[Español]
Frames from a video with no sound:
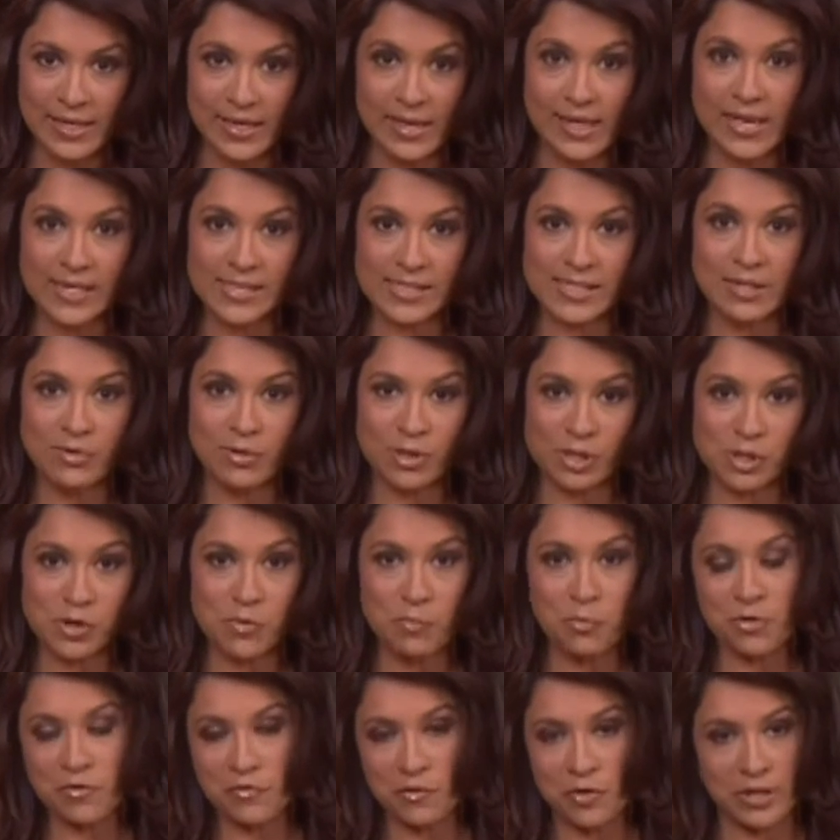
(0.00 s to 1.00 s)
y la
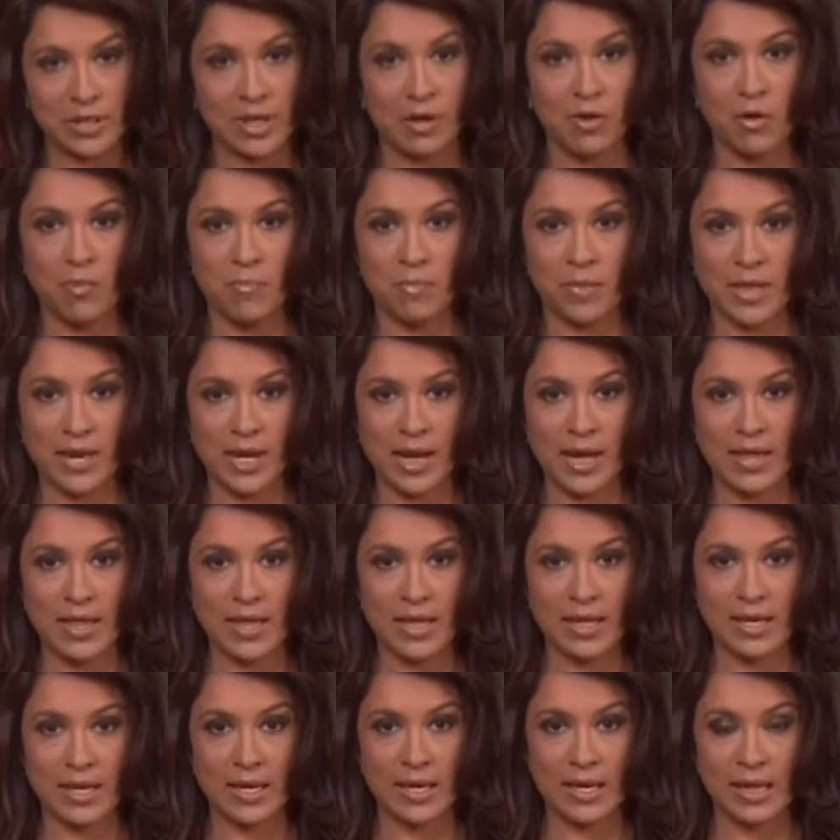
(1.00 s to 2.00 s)
situación pues fue tan
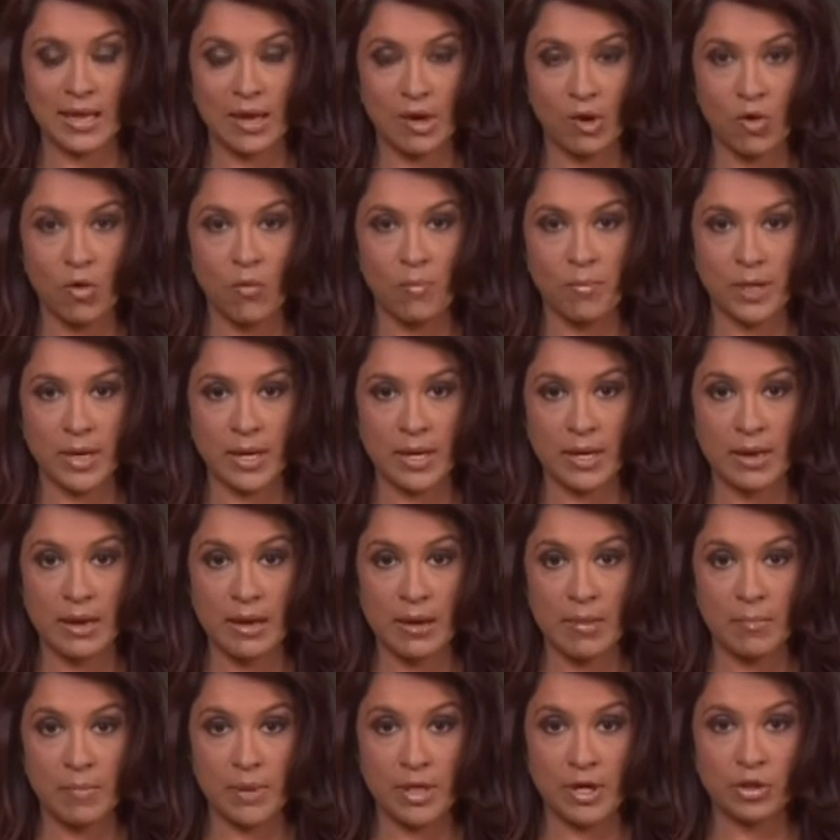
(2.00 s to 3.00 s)
complicada que el hombre
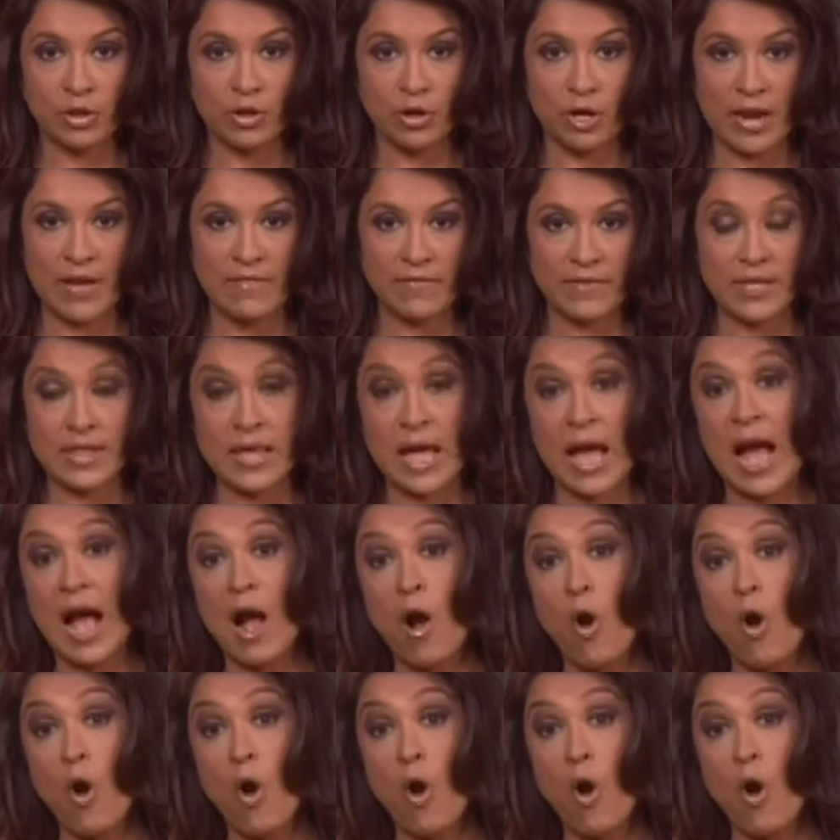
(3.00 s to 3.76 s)
perdió la vida.